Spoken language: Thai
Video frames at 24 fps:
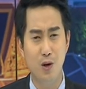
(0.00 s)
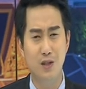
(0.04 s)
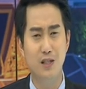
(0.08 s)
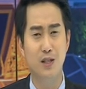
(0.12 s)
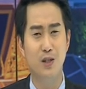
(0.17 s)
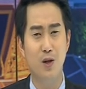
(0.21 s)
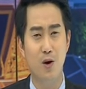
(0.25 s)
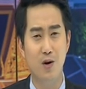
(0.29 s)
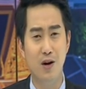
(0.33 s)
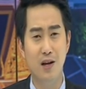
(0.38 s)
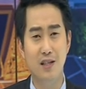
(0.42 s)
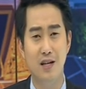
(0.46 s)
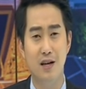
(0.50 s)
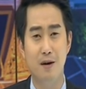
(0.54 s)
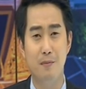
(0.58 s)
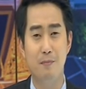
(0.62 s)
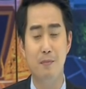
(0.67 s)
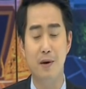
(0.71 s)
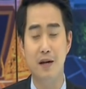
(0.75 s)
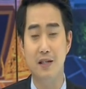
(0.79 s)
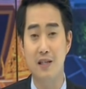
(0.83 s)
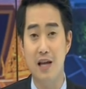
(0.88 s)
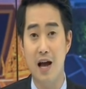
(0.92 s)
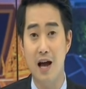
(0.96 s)
ทุกคนจะต้อง
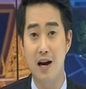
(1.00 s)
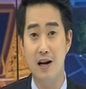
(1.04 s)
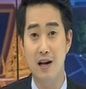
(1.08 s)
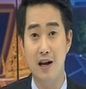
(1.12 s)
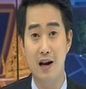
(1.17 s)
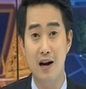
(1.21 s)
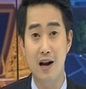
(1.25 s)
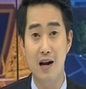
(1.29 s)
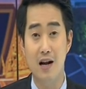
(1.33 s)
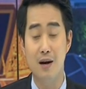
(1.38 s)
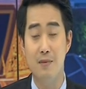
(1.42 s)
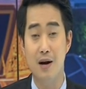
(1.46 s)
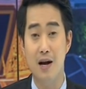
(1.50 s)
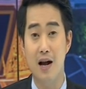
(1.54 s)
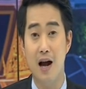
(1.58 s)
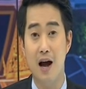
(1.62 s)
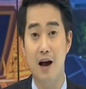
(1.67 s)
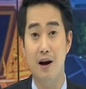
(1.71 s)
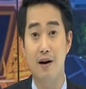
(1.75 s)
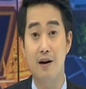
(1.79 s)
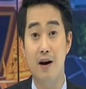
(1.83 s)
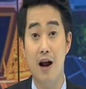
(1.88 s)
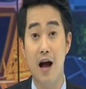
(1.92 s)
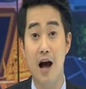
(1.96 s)
นึกถึงประธานคณะ
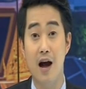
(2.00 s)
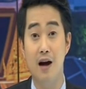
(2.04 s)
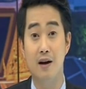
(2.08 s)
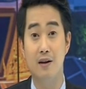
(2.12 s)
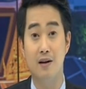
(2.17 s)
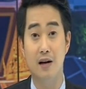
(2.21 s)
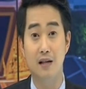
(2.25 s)
กรรมการ